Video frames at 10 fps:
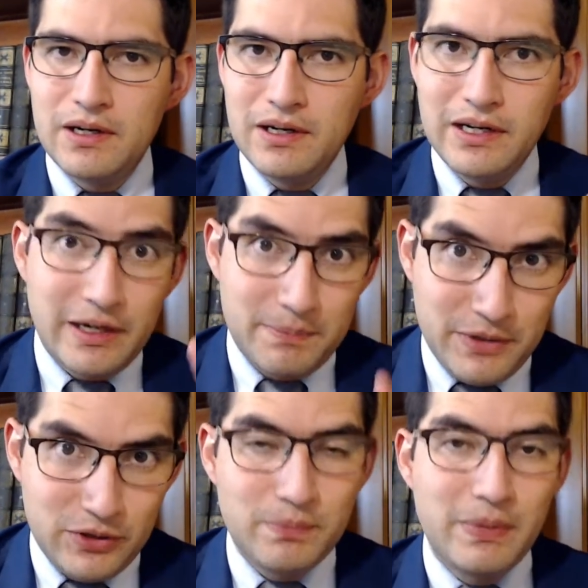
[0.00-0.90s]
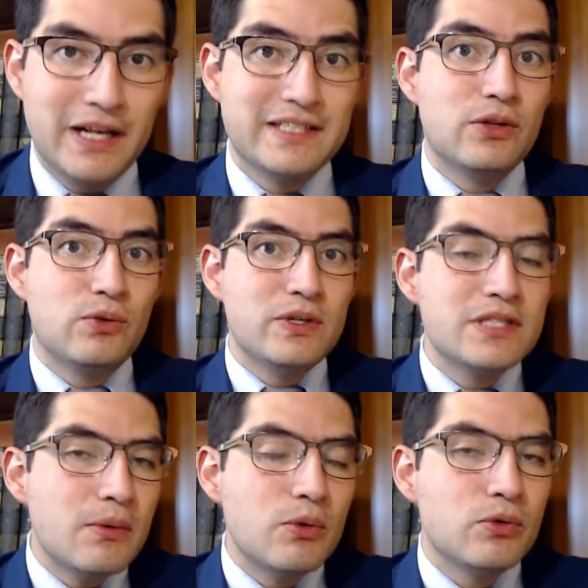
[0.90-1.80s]
Le repito, para hacer
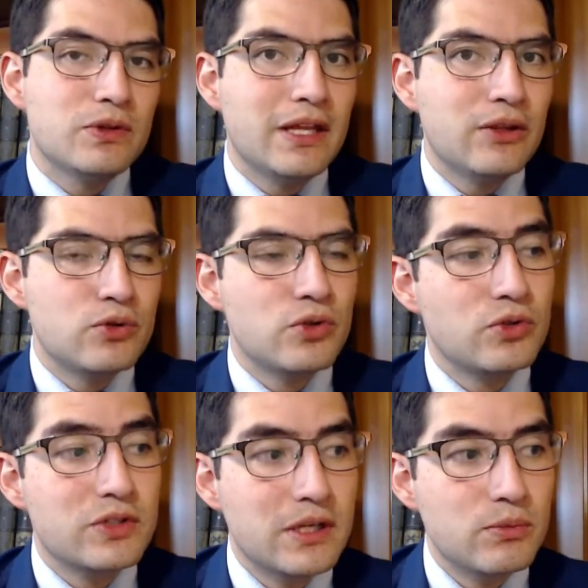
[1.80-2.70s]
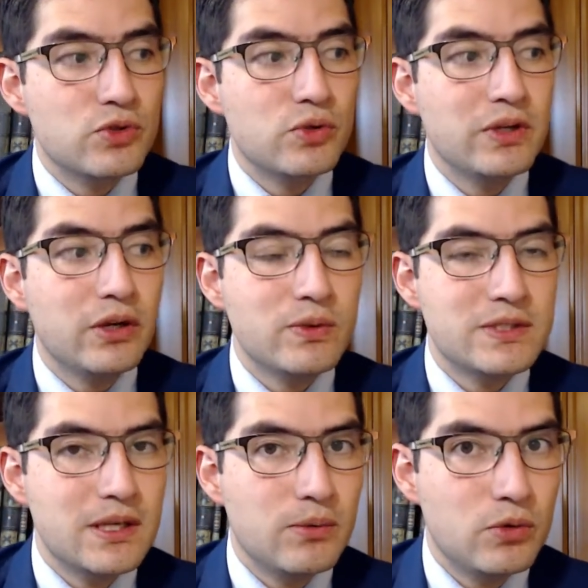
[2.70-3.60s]
nuestra voluntad, nosotros tenemos que unir
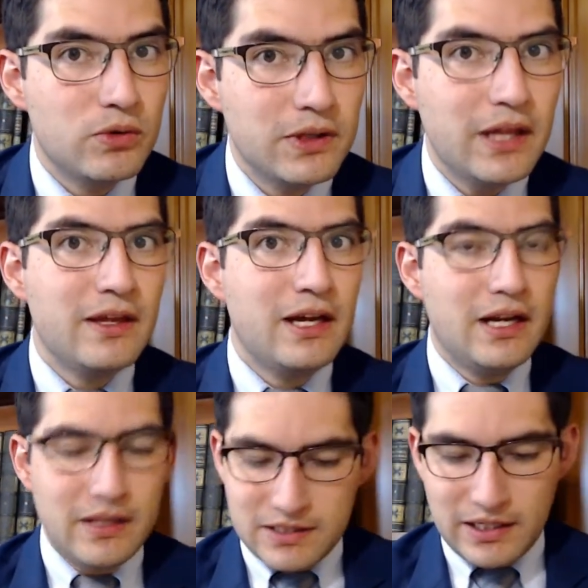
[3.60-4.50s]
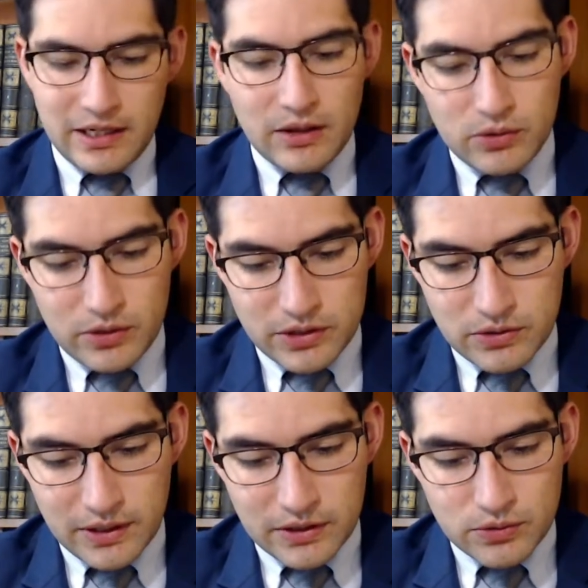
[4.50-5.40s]
nuestra voluntad a la del Sagrado
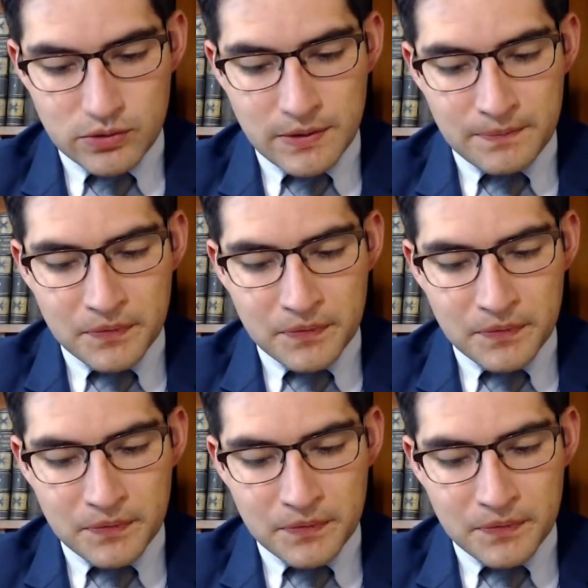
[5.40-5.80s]
Corazón de Jesús.